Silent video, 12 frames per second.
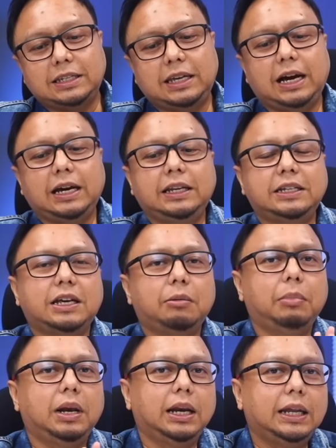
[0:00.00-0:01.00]
Yang ini saya
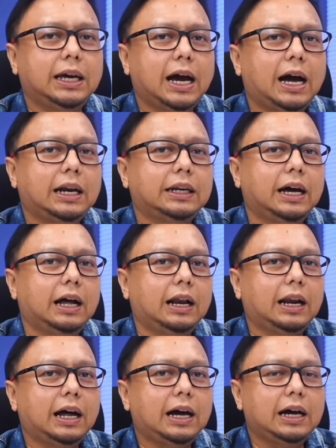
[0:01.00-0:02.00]
beli
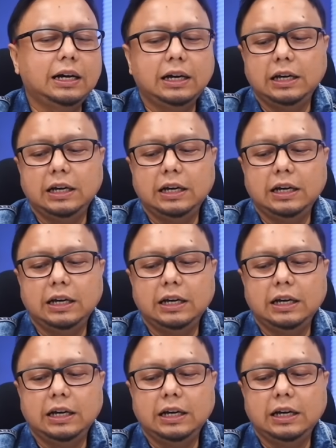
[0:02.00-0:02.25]
adalah